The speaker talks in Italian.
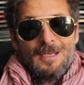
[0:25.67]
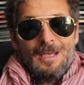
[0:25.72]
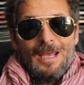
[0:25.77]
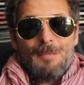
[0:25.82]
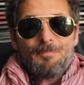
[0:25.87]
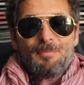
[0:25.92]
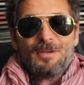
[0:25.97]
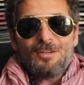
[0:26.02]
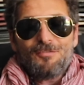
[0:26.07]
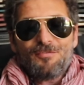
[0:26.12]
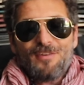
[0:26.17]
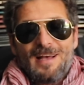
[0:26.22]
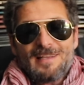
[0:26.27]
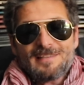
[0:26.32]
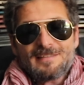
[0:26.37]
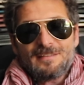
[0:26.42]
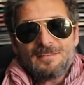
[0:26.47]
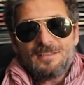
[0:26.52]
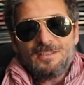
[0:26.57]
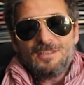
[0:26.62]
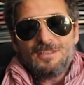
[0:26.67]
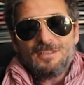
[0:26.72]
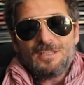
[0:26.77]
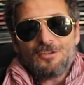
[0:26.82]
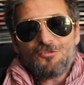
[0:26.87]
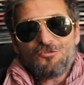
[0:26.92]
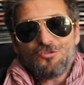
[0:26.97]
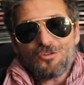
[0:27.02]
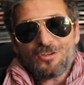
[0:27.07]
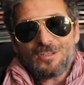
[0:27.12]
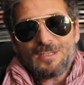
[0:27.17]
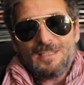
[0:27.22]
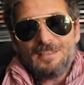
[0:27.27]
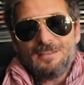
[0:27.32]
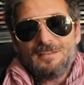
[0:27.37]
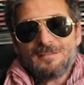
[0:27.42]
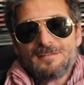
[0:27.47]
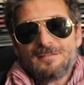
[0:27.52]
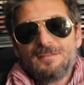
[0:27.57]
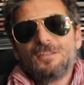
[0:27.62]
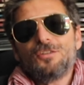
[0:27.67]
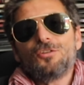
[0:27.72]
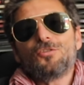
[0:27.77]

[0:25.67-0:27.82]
E per i fans di, dei giornalisti